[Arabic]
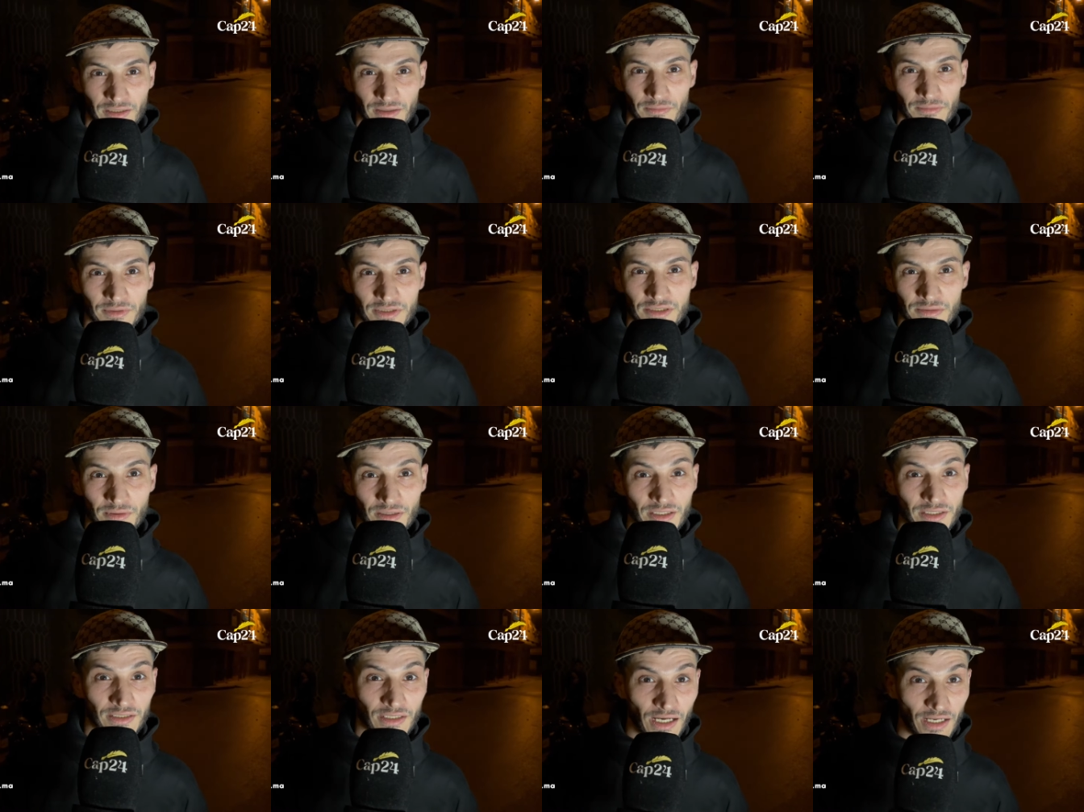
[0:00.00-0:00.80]
بالنسبه
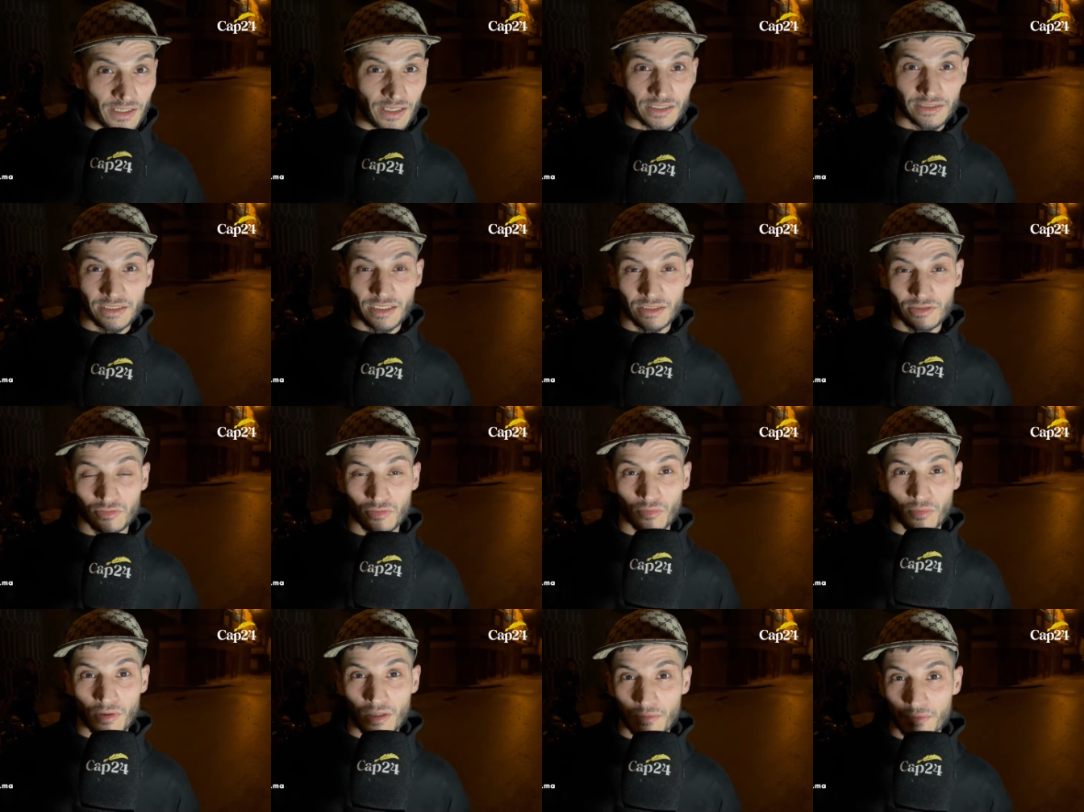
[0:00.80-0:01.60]
لينا حنا اصلا خصو
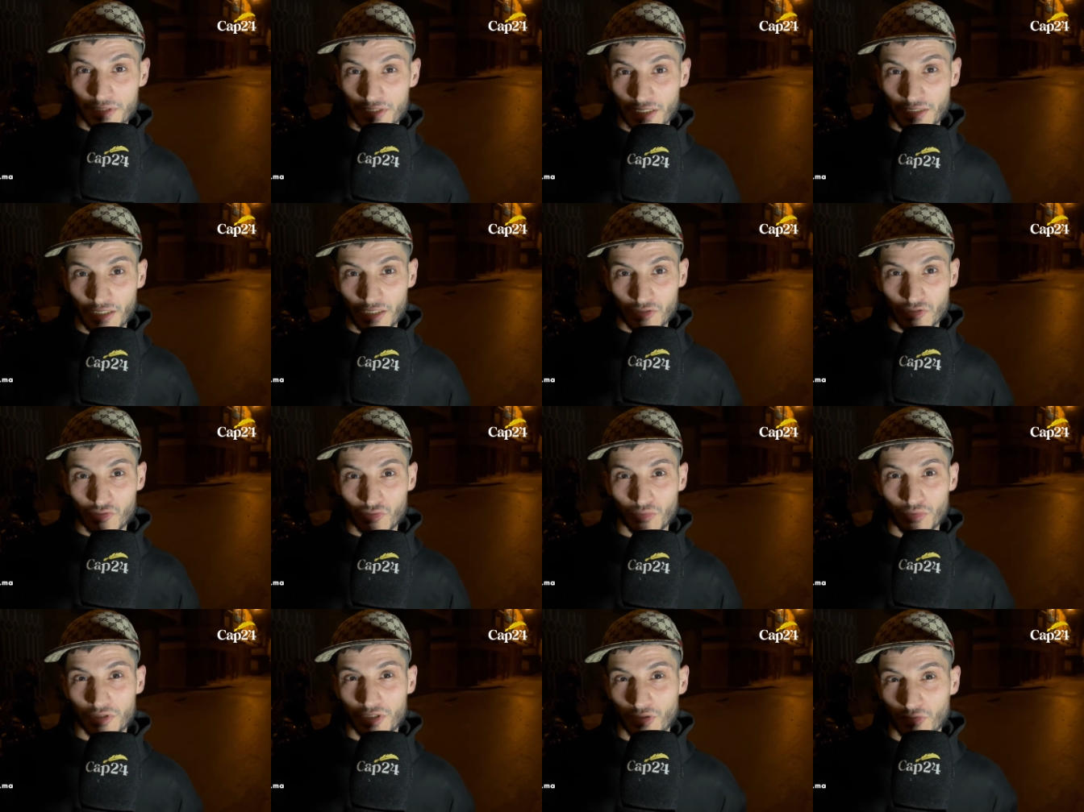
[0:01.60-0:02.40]
يبقى باش كنحسوا
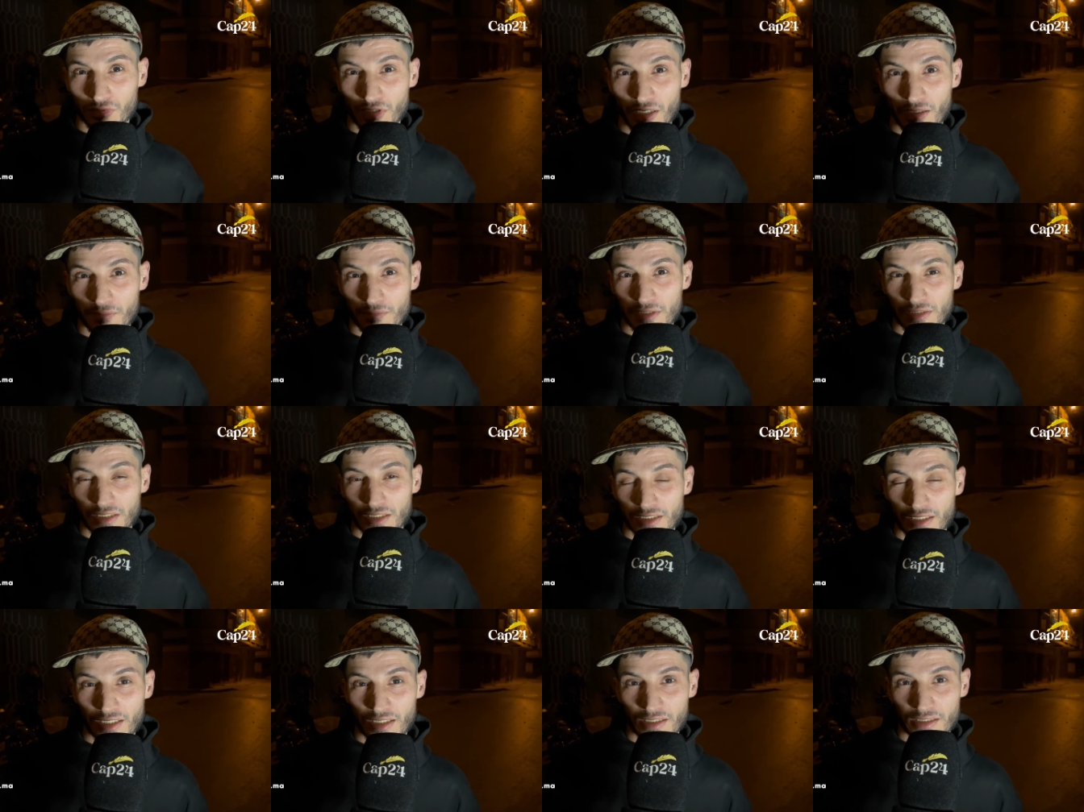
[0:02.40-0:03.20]
الجو ديال رمضان
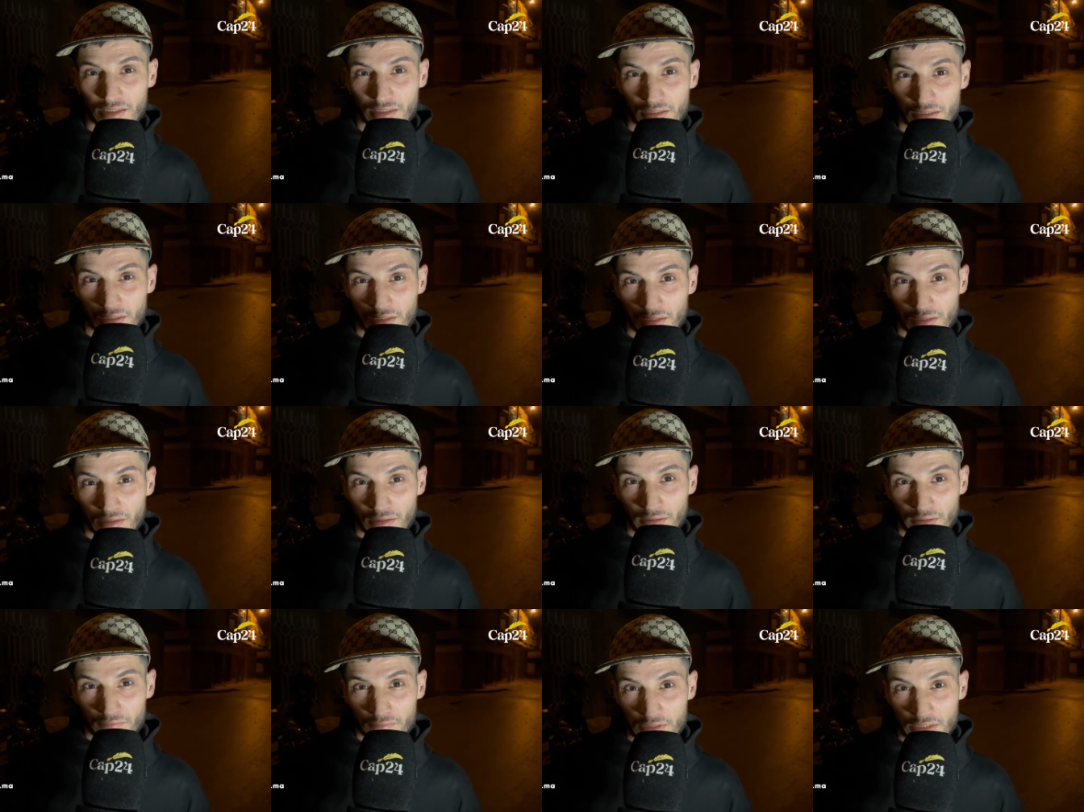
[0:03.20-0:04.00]
كاين
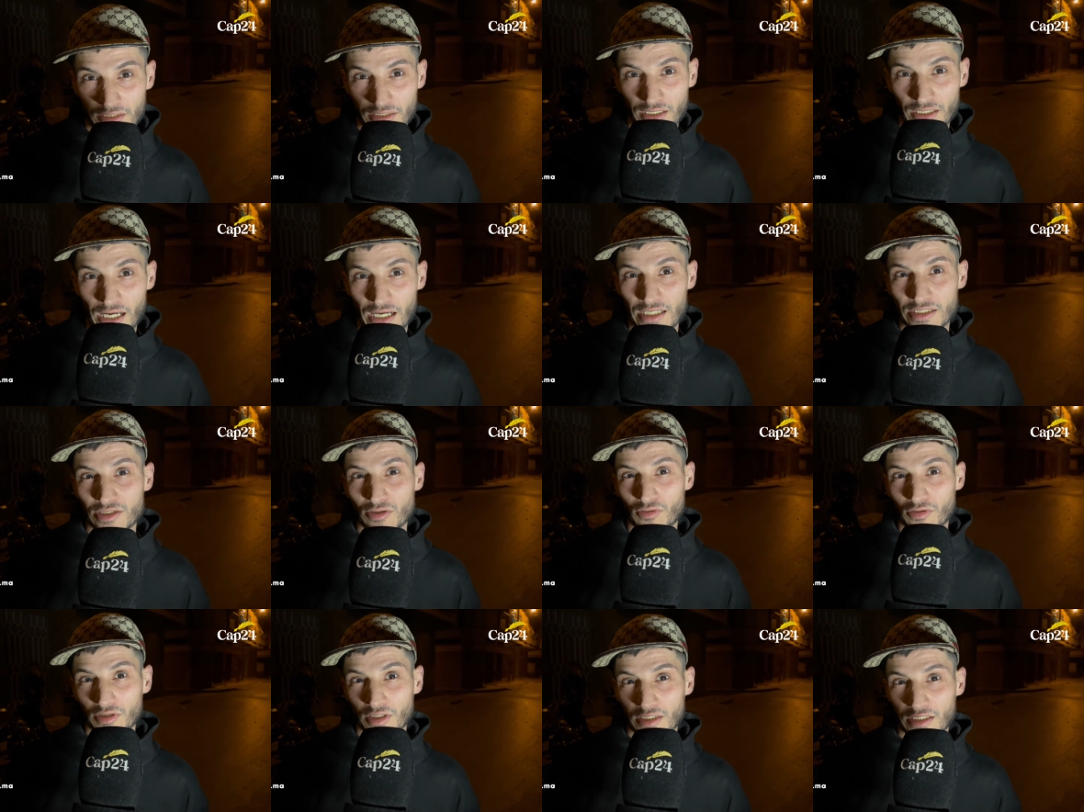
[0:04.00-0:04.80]
فهمتيني الحاجه
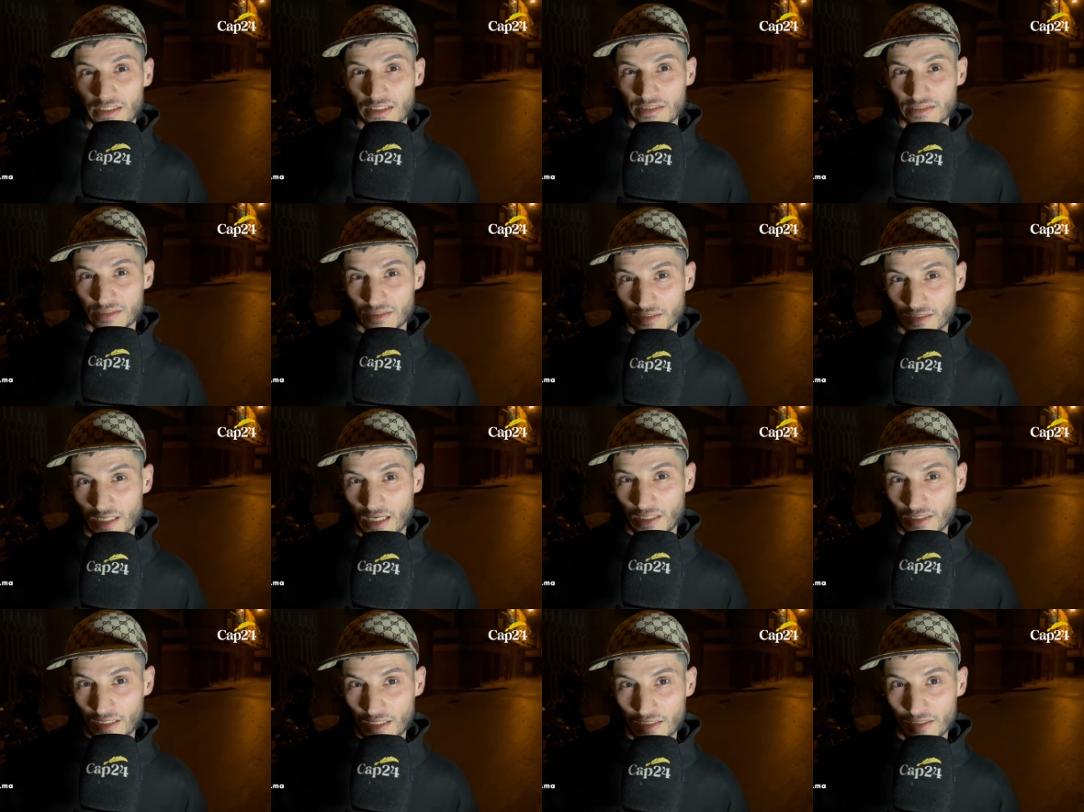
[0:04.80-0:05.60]
وحده اللي
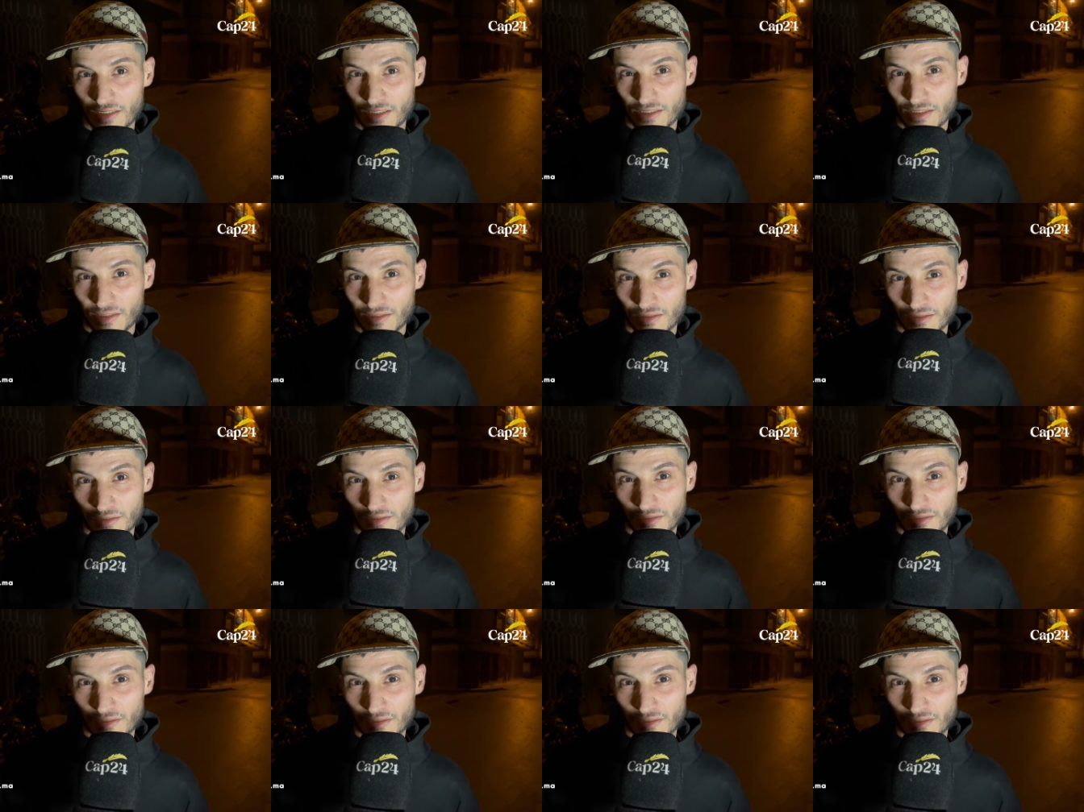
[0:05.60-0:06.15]
كتصدعنا حنايا